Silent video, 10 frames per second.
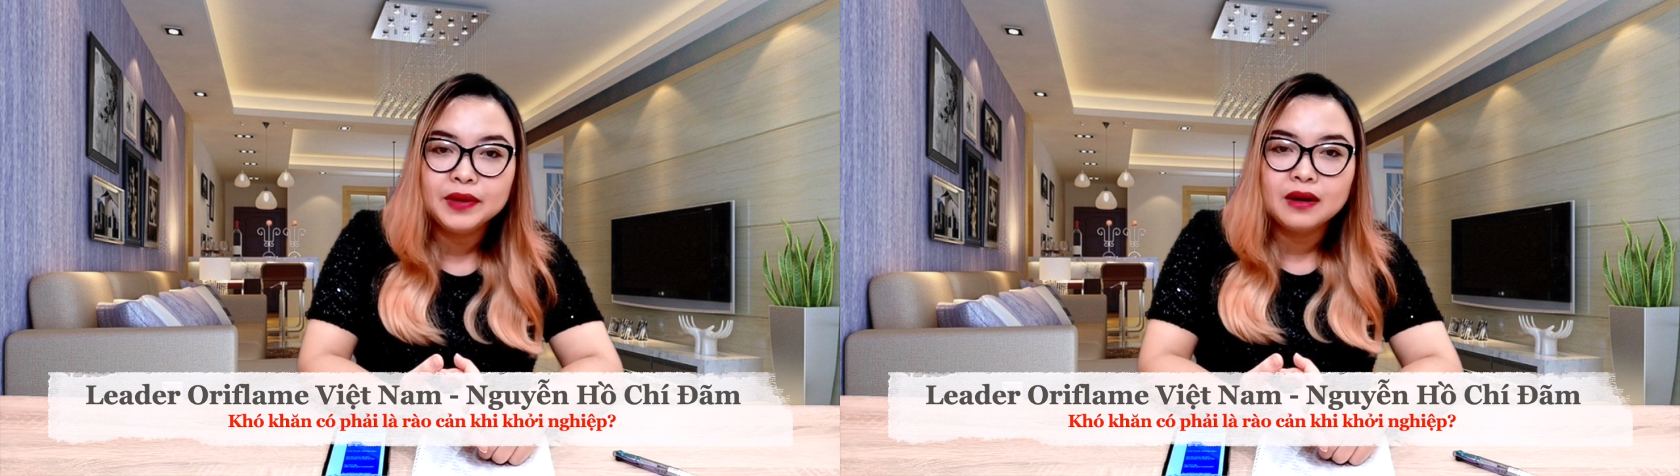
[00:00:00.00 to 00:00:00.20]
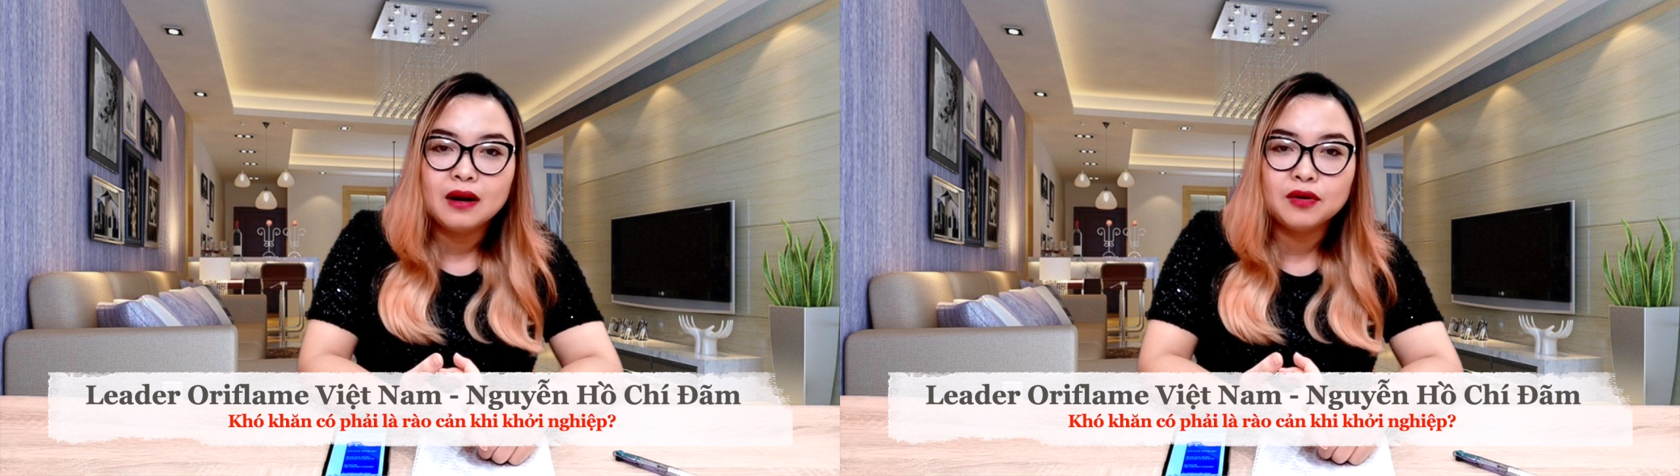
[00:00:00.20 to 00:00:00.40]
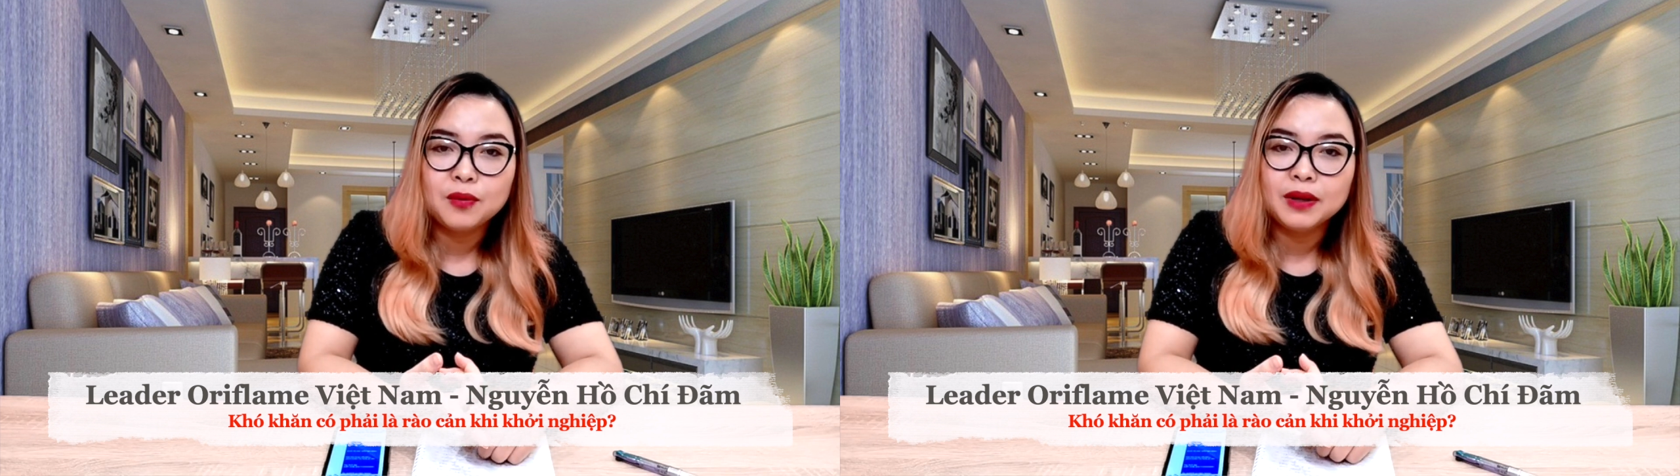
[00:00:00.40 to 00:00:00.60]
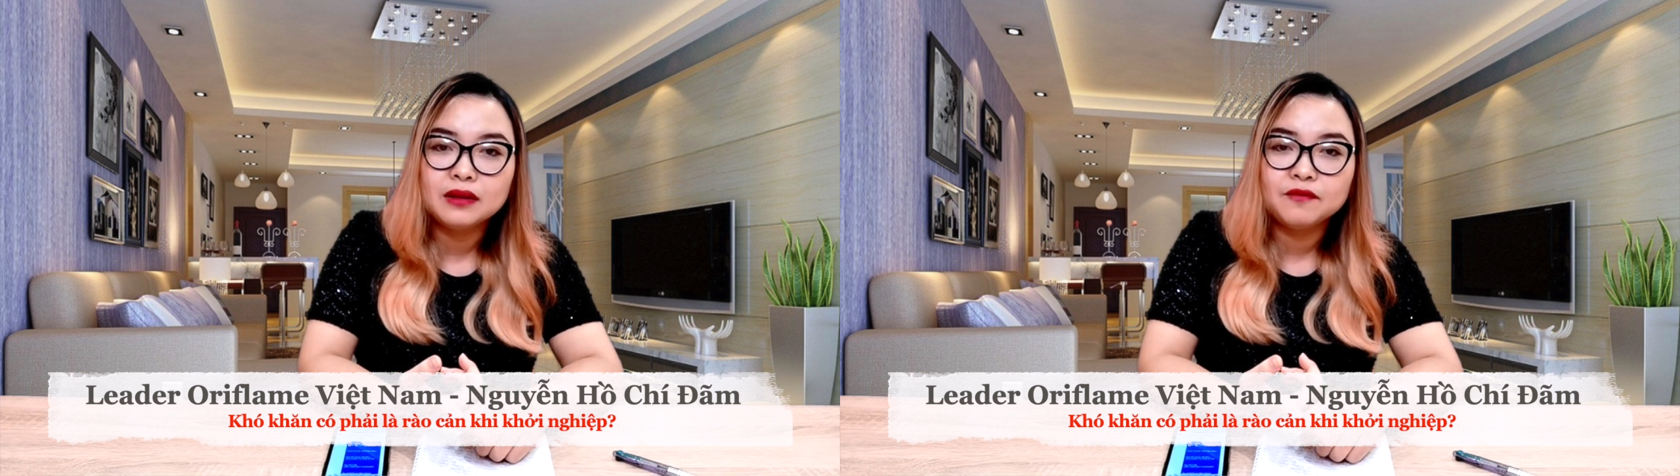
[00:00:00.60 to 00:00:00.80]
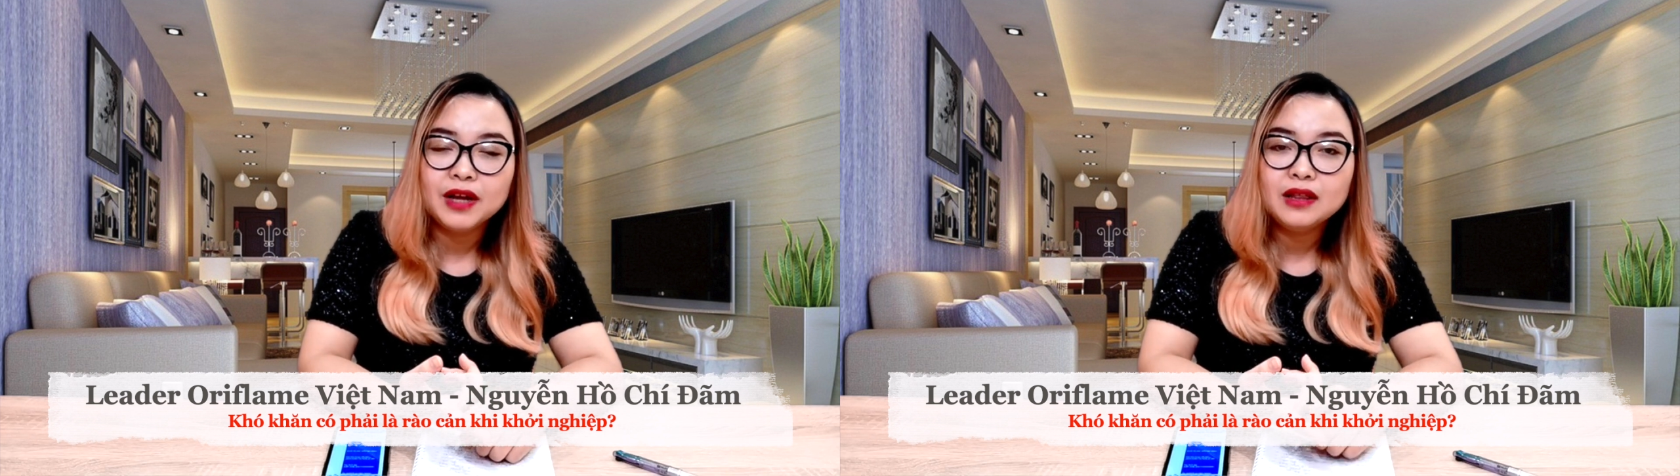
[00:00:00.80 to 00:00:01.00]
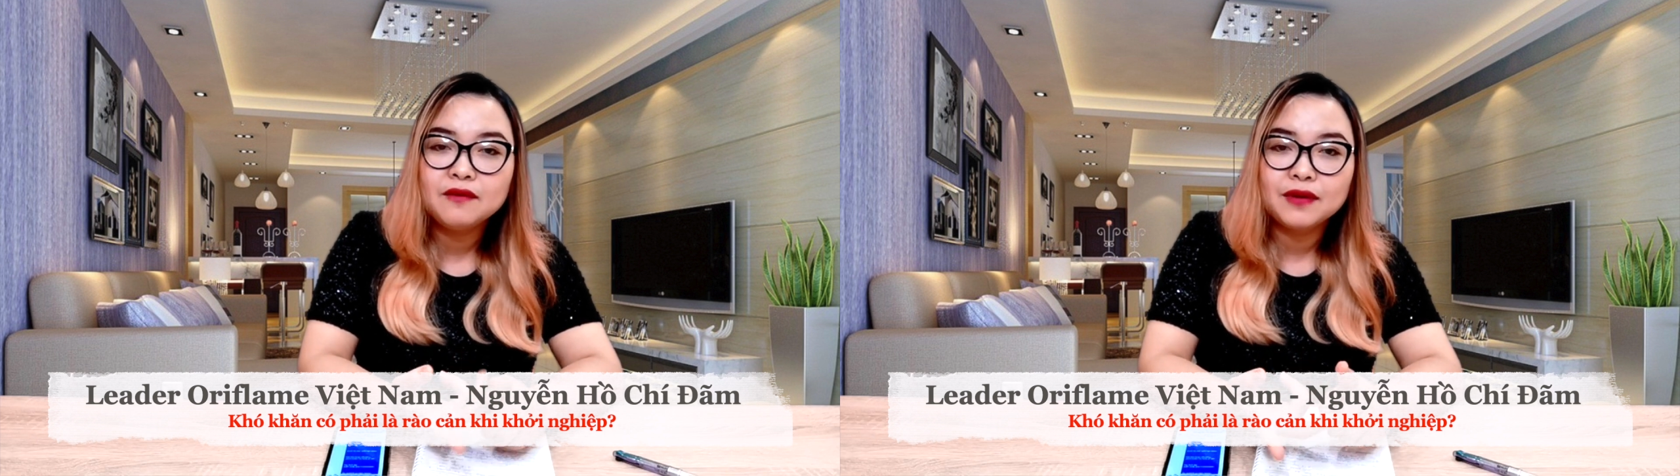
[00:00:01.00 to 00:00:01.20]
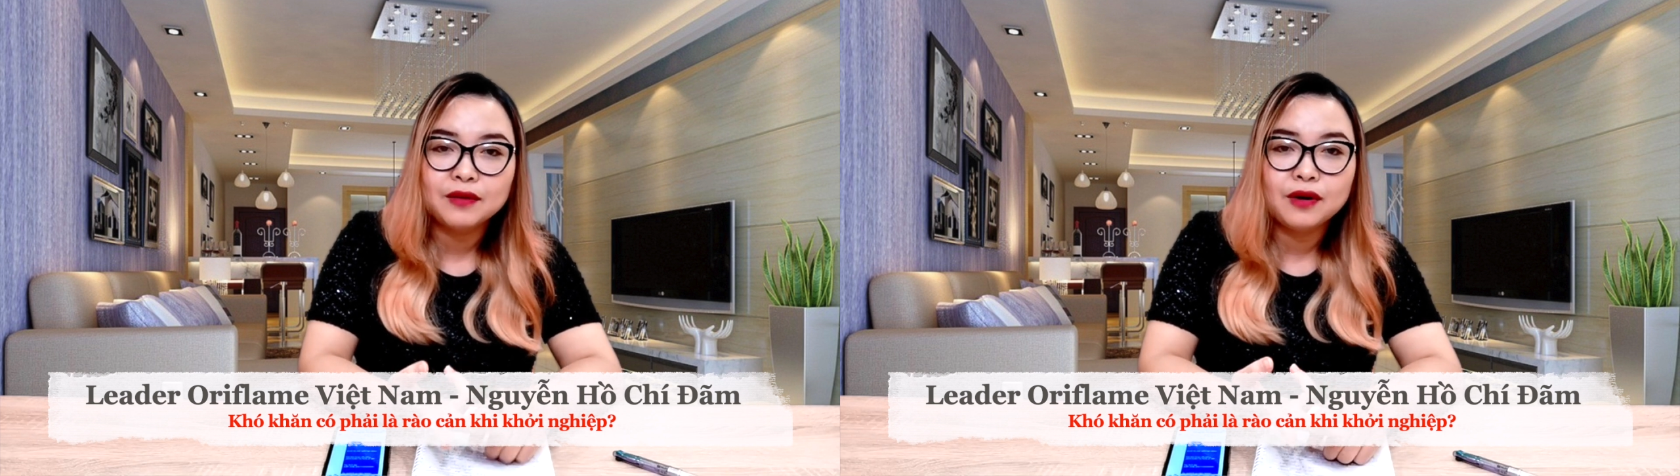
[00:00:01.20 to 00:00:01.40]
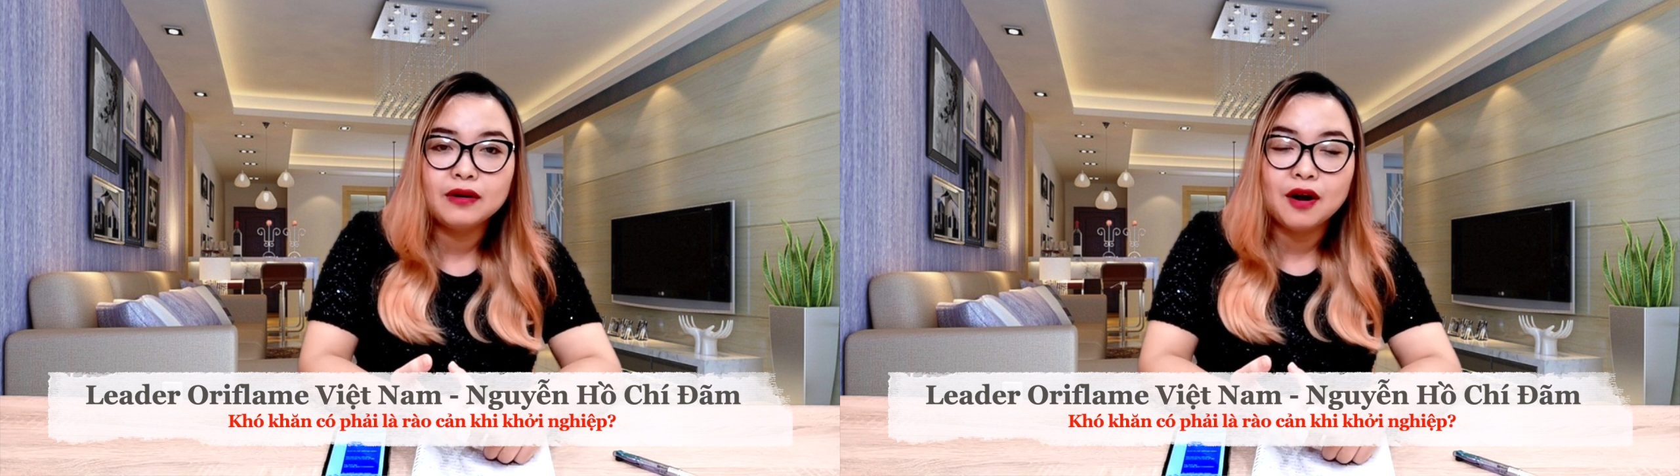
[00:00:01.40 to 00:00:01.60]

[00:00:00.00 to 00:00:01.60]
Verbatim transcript: à, rồi mình phải tin vào